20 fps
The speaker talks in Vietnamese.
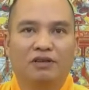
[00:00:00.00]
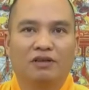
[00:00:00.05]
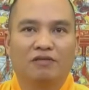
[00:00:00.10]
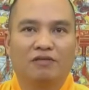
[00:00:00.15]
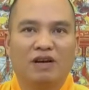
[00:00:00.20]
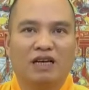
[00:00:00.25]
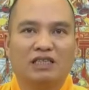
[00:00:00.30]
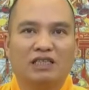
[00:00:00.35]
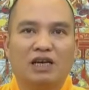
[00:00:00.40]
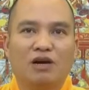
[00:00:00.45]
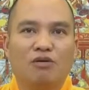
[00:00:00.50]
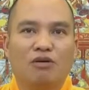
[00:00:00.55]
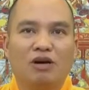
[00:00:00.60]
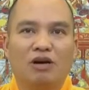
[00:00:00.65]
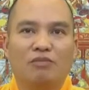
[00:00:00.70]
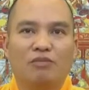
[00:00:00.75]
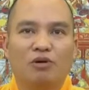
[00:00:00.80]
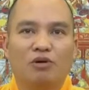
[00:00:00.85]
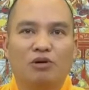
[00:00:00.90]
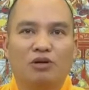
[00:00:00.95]
và sau
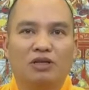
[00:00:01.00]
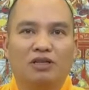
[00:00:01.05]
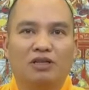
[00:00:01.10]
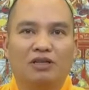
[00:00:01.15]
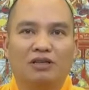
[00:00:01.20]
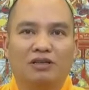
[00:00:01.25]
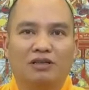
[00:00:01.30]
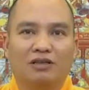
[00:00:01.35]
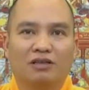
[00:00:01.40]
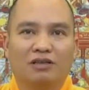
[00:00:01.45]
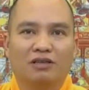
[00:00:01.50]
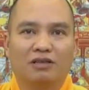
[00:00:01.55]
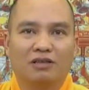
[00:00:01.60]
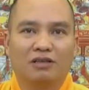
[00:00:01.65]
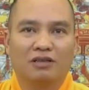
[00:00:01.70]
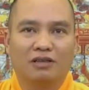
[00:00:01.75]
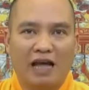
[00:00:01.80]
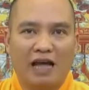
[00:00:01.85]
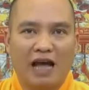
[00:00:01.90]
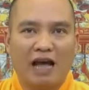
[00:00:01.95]
khoảng một
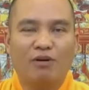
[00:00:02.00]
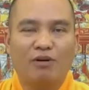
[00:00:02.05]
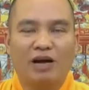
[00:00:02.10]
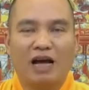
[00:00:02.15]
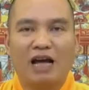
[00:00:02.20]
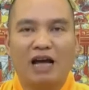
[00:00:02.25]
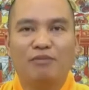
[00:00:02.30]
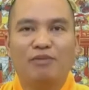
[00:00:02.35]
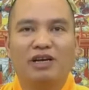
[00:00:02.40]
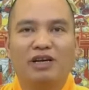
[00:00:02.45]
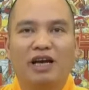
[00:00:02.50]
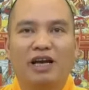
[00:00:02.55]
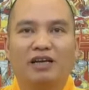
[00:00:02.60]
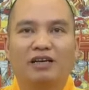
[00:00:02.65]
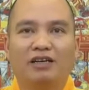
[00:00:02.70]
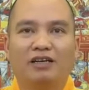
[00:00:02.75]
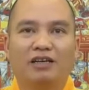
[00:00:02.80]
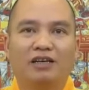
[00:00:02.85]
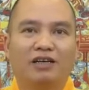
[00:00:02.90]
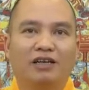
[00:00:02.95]
tháng hoặc 20
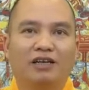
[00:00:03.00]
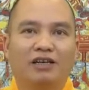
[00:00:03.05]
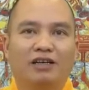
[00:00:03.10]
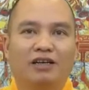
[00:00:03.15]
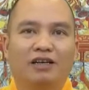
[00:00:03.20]
ngày nữa